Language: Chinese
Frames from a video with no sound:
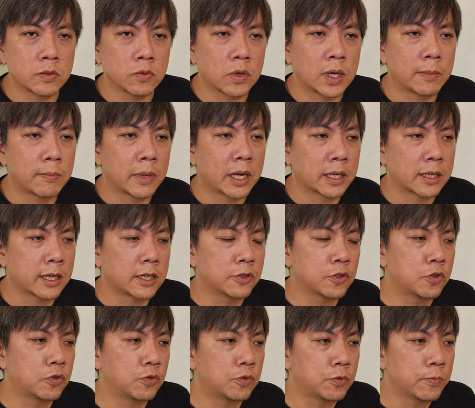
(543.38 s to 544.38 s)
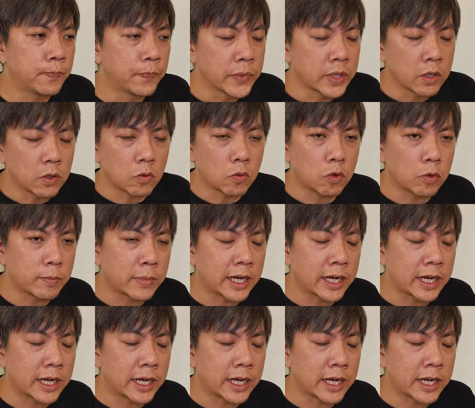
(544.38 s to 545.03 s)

S One 嘛，当初我